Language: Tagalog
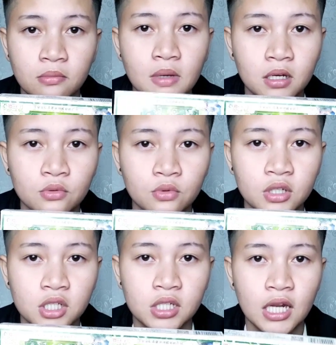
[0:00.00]
Mayroong
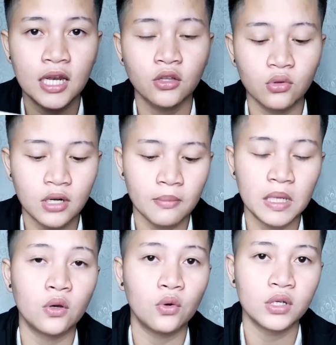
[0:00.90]
original. Itong
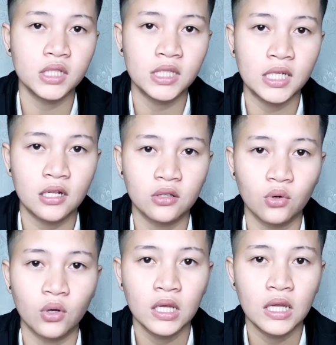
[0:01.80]
nabili ko, original
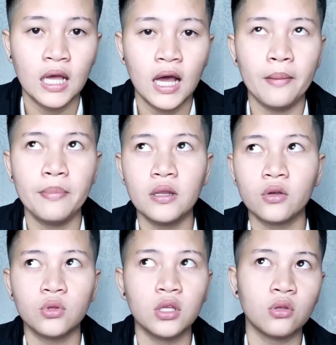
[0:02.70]
to. Ang bili
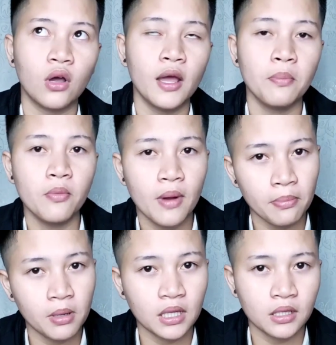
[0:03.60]
ko dito ay
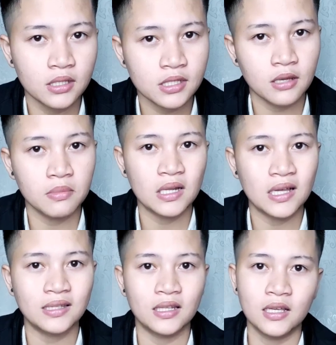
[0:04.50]
pumapatak ng
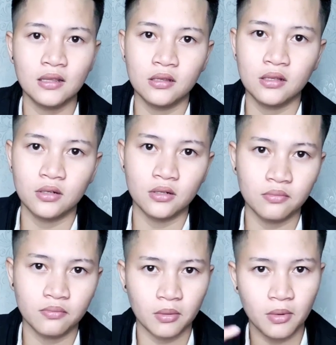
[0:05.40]
700. Yan,
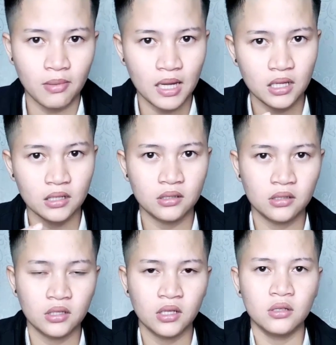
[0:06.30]
pababa.
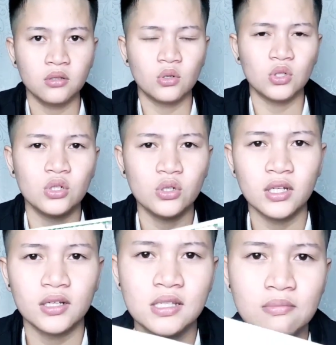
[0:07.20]
Hindi ko
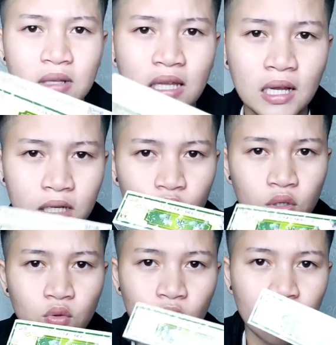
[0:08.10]
sure eh. Kasi matagal ko
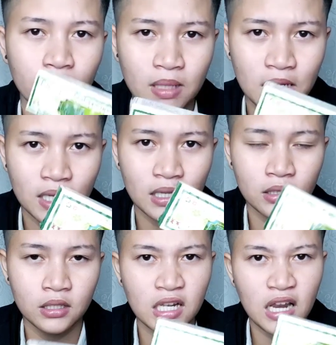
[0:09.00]
na itong nabili.
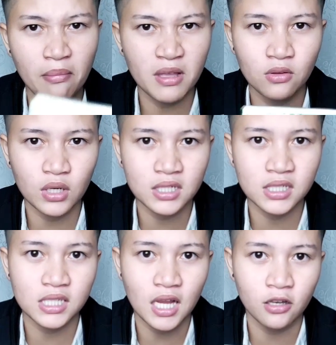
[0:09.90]
Ginamit ko lang
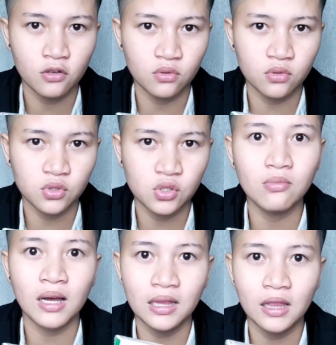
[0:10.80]
siya nung
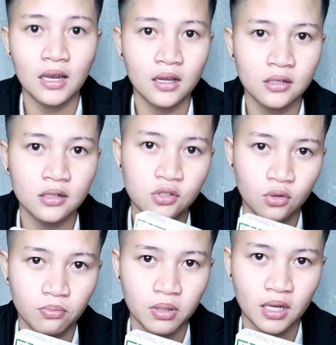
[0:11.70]
sumakit talaga ng
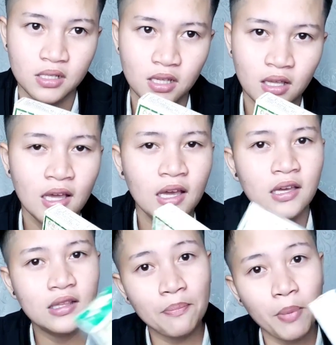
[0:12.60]
sobra. Kasi
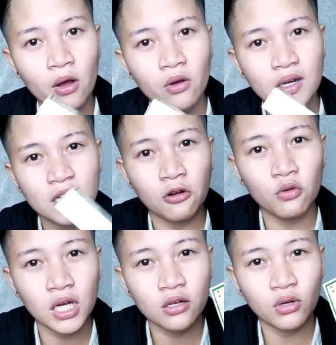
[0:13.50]
hindi pa ako rin ako
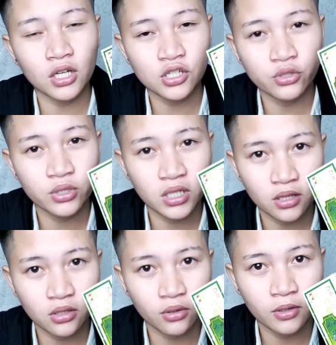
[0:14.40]
ganun ka-sure
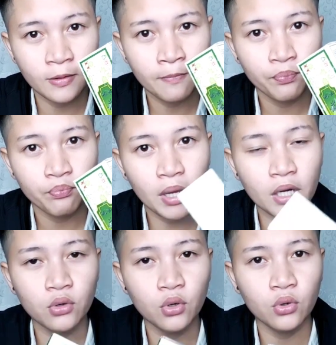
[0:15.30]
dito.
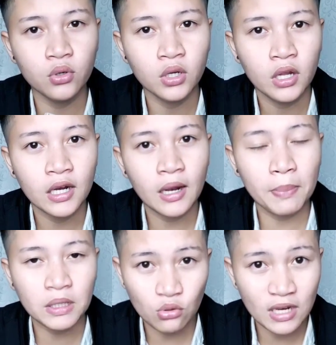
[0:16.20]
Pero nung
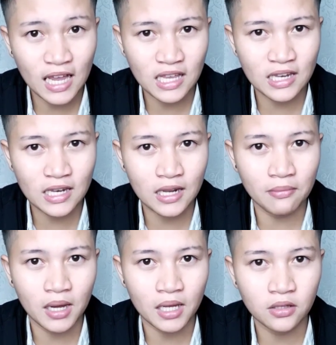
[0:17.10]
napatunayan na
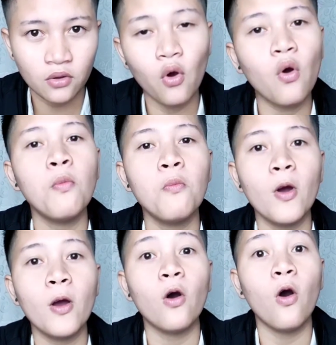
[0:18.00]
naman, oh,
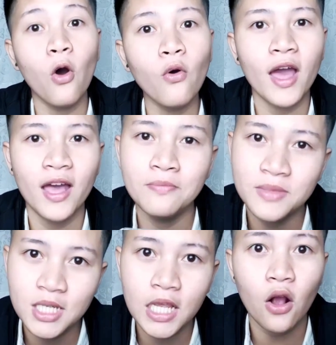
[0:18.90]
OMG!